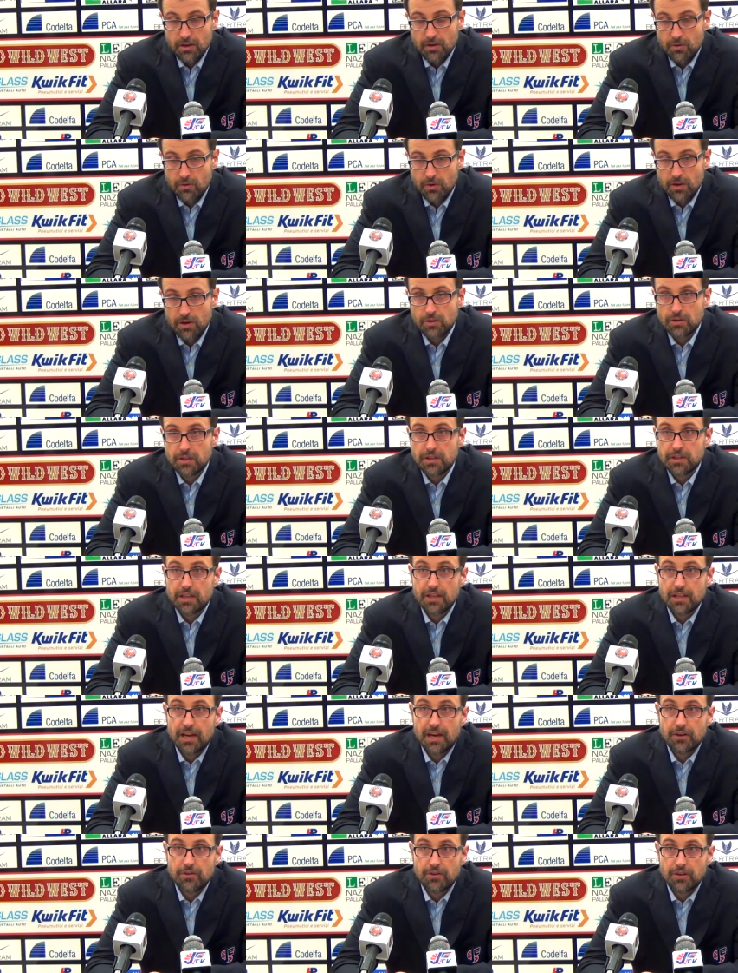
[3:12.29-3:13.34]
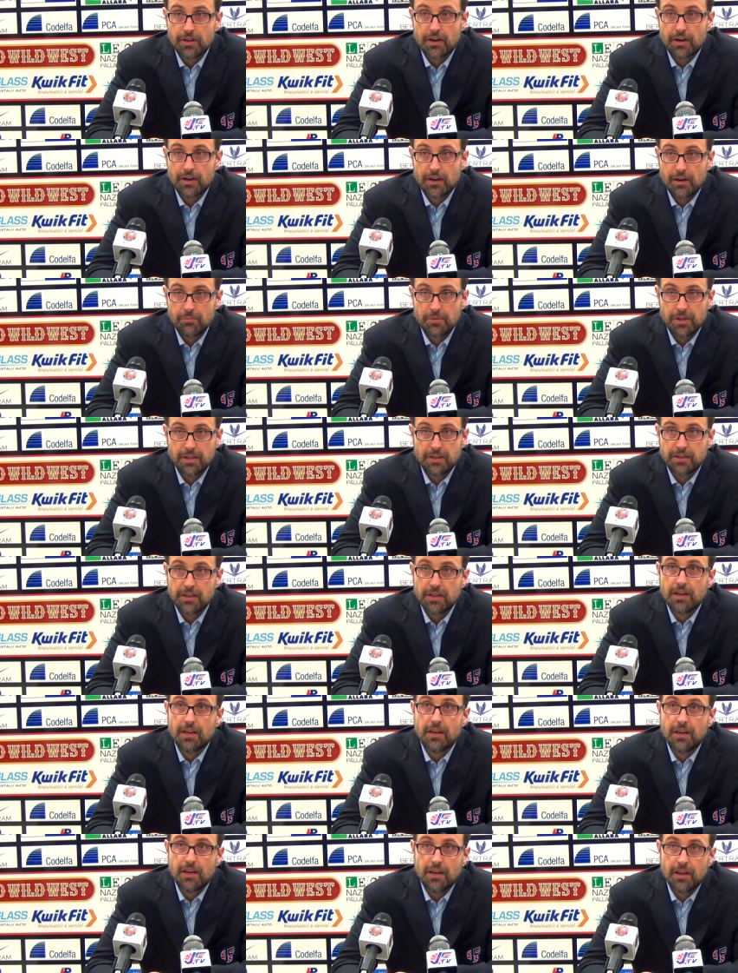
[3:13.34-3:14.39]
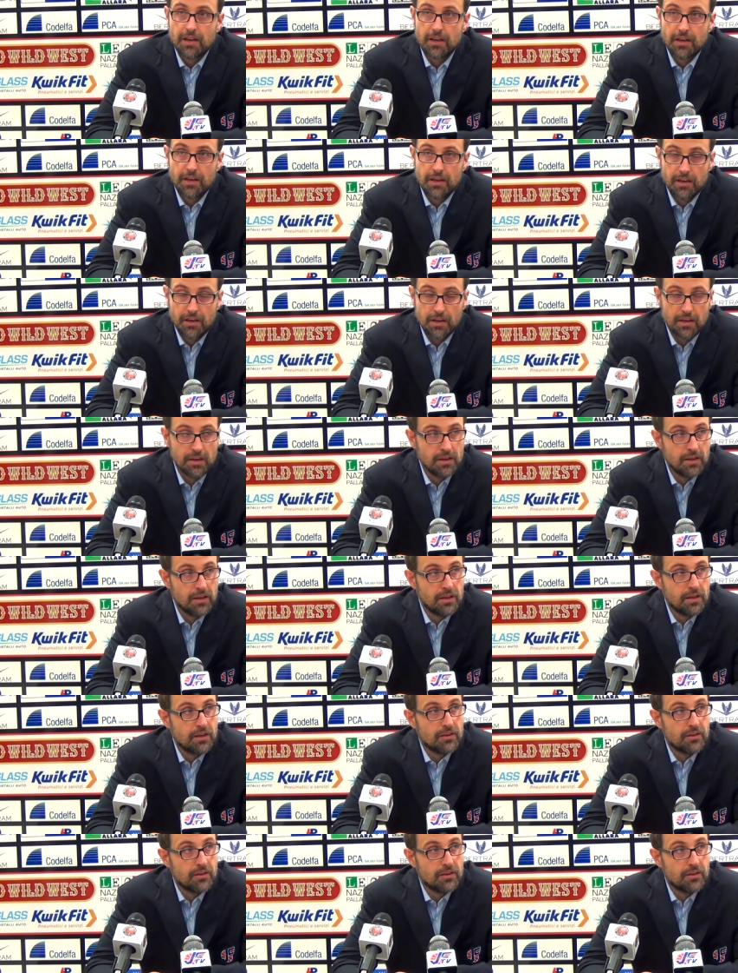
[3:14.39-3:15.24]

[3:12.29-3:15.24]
quello l'italiano era realmente